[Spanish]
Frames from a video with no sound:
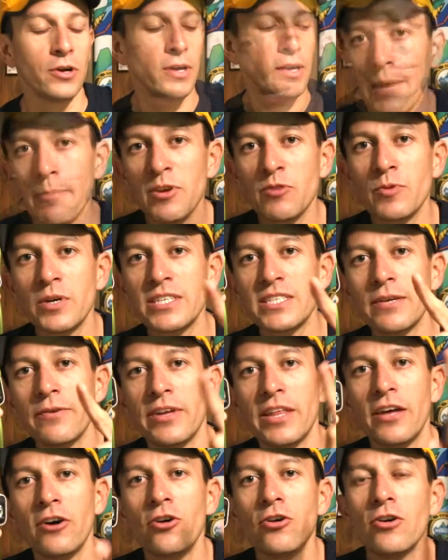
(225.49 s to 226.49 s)
Aquí mismo en este
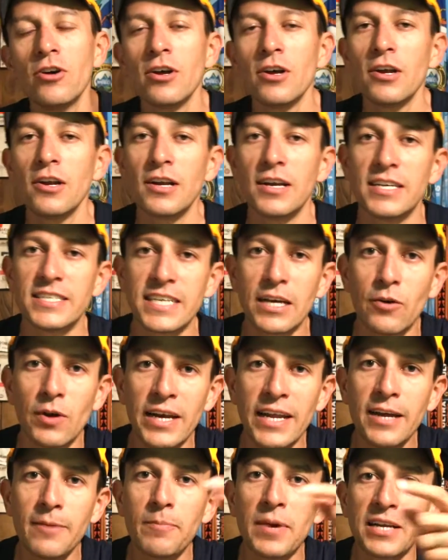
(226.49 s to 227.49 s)
video les dejo
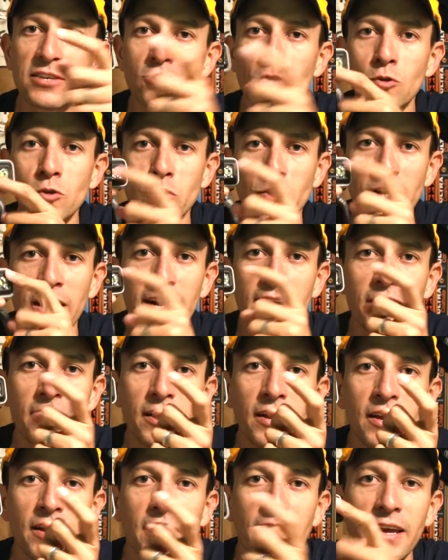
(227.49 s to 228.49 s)
el link para solucionar
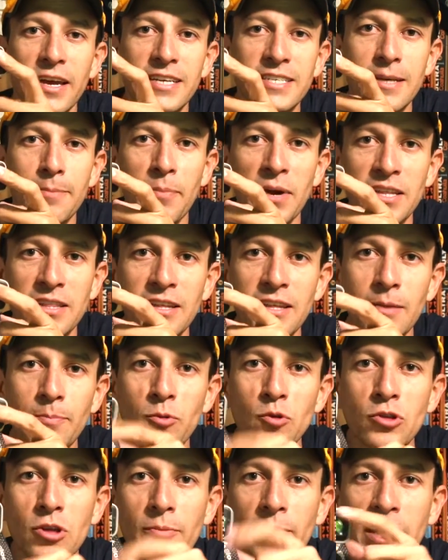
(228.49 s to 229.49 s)
esa parte del
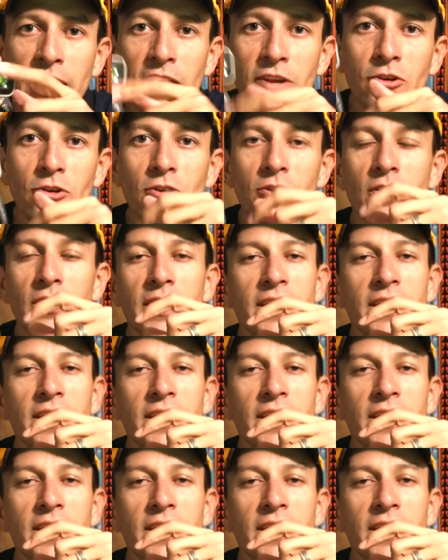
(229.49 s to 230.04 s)
punto amarillo.